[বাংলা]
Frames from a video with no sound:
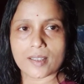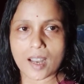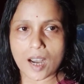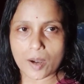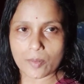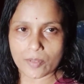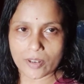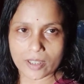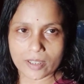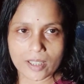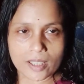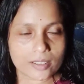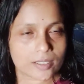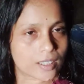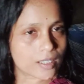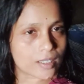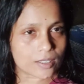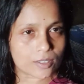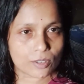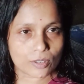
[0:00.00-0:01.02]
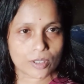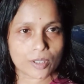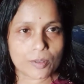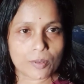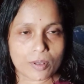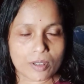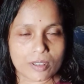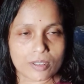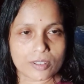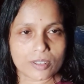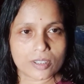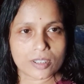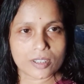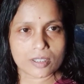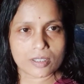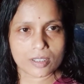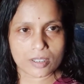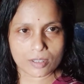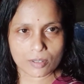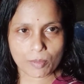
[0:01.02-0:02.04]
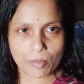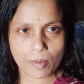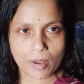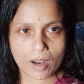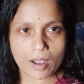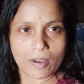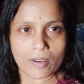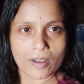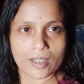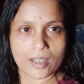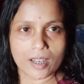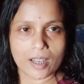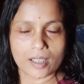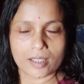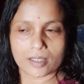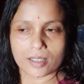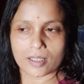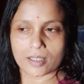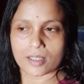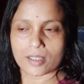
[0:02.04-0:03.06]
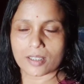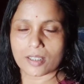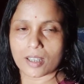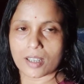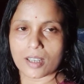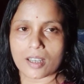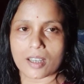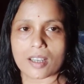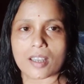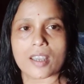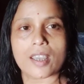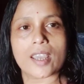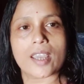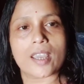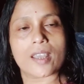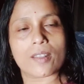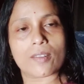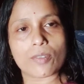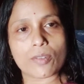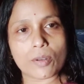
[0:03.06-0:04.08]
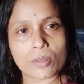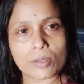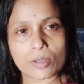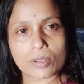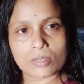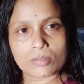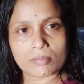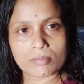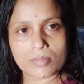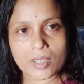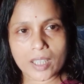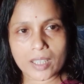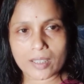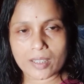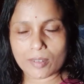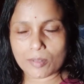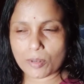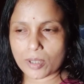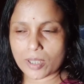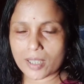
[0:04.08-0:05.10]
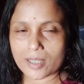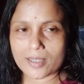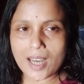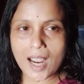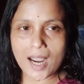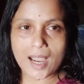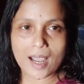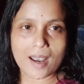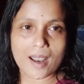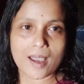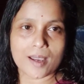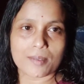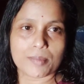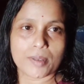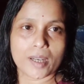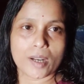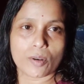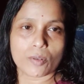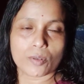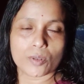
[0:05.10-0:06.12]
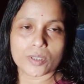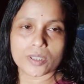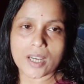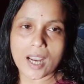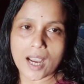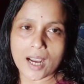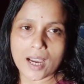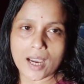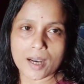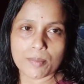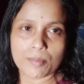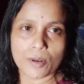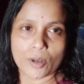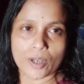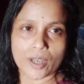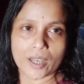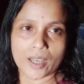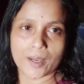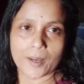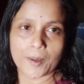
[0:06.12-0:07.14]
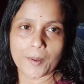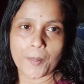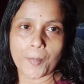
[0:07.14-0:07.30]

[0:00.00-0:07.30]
নার্ভের ডাক্তারকে তো নিউরোলজিস্টই তো বলা হয় না আর কি হ্যাঁ তো মানে অনেক টাকা লাগবে না ওই টাকার ভয়ে